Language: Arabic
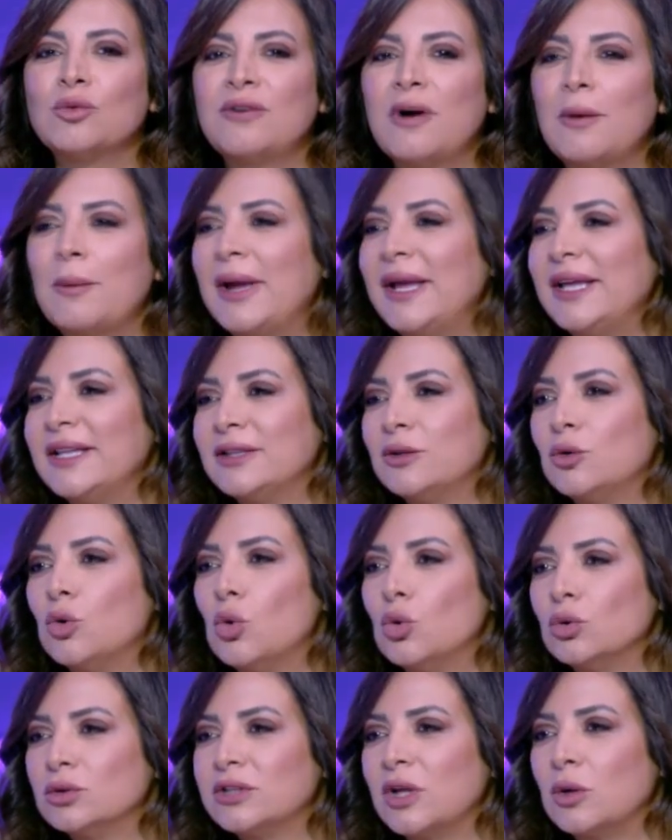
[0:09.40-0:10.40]
وفوائد
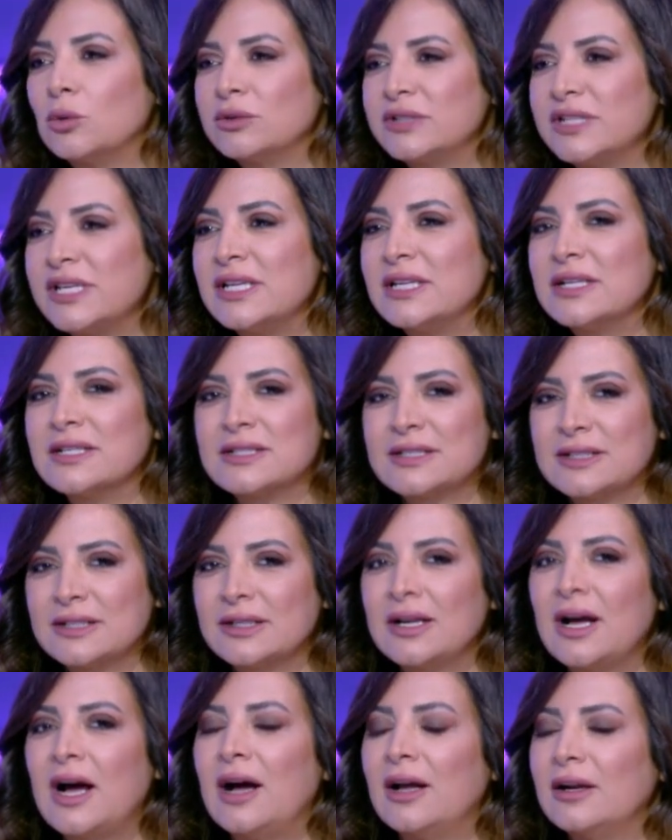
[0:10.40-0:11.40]
جهود توطين
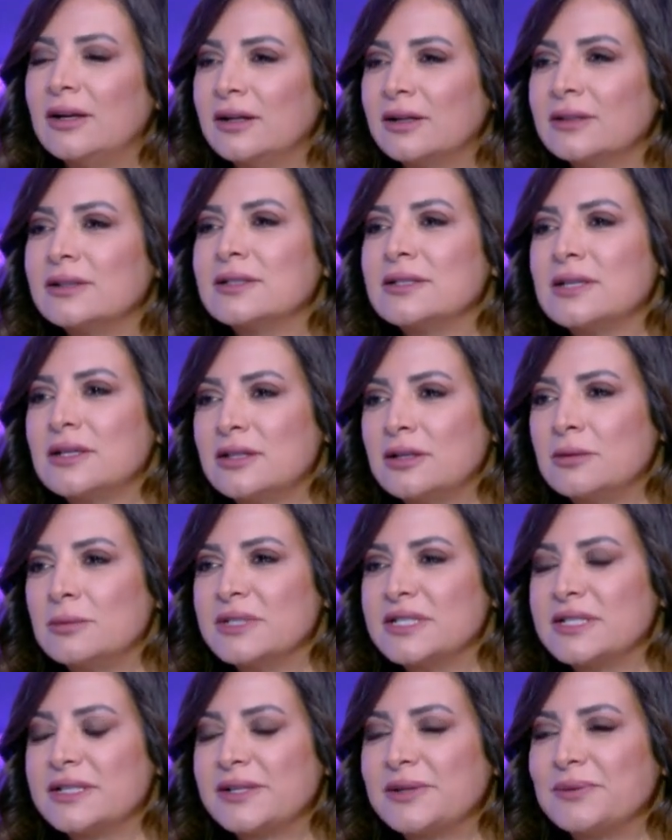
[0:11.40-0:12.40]
الصناعه الاقتصاد
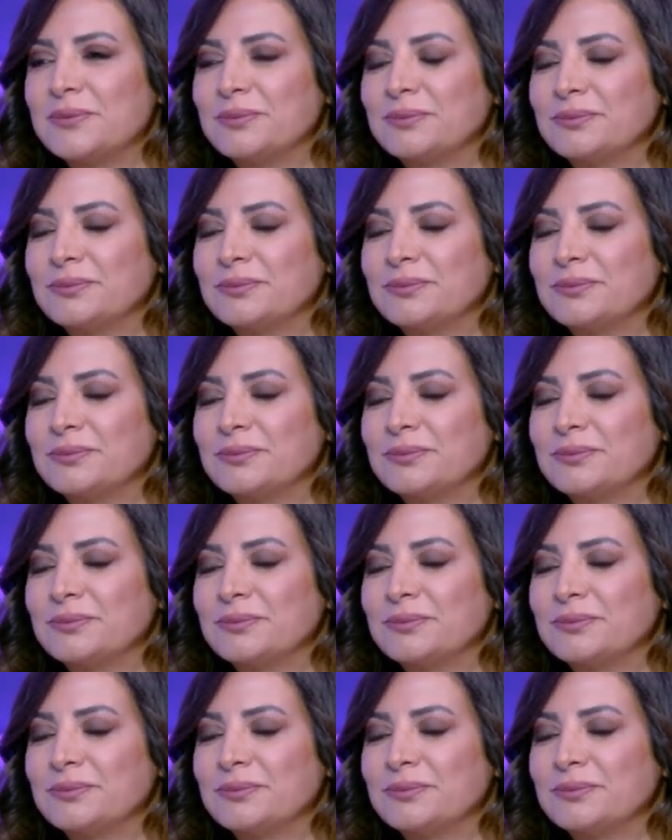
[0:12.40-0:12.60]
المصري